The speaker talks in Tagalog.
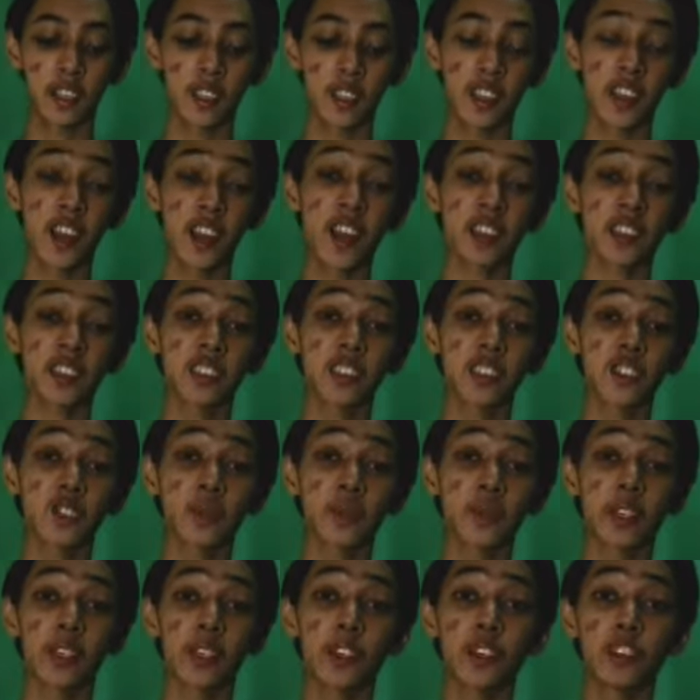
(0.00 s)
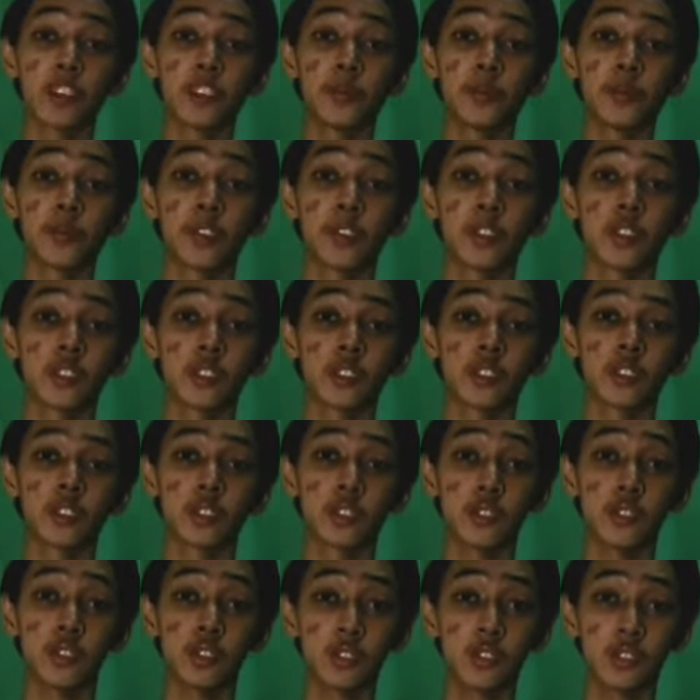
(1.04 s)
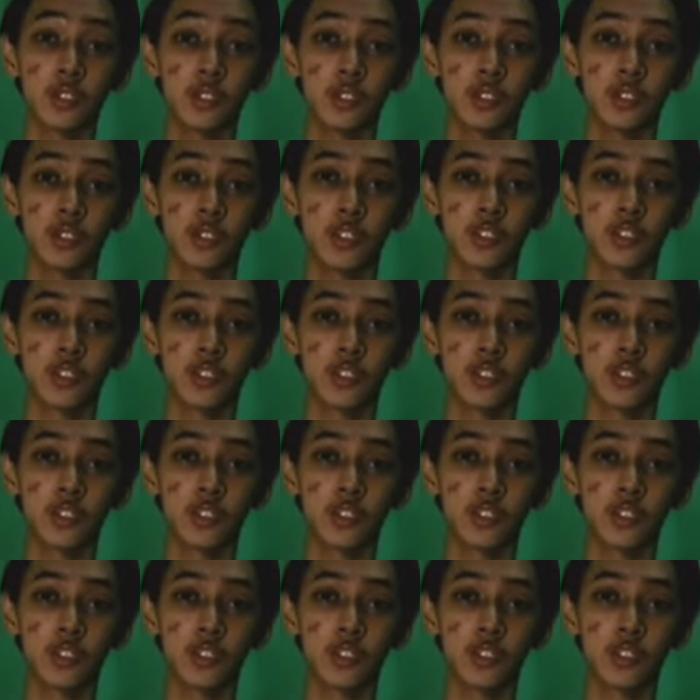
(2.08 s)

reacting to my old photos,